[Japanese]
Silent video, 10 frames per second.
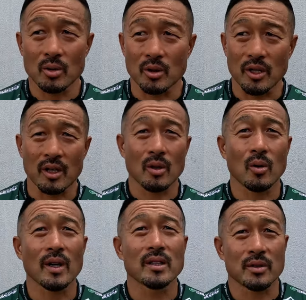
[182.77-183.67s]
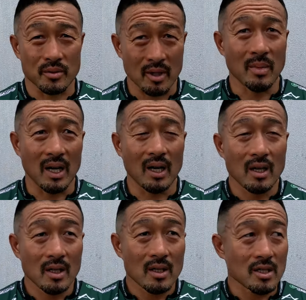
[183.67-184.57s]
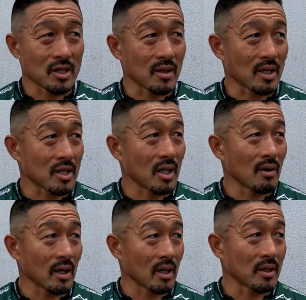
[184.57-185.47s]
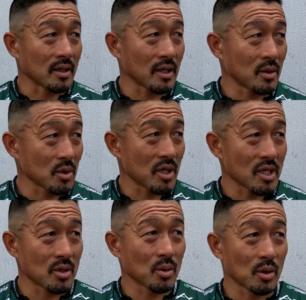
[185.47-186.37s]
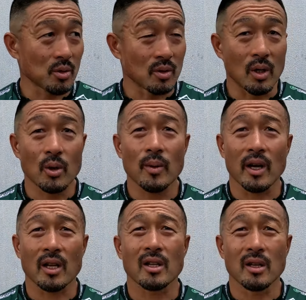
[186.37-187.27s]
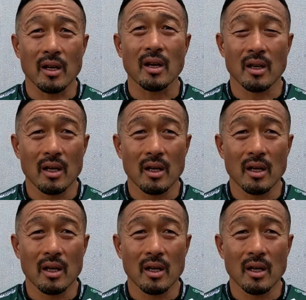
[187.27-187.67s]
本当に怖いですよね、まあ、地区が違うわけなんで敵として走るときの方が多いわけなんでね。は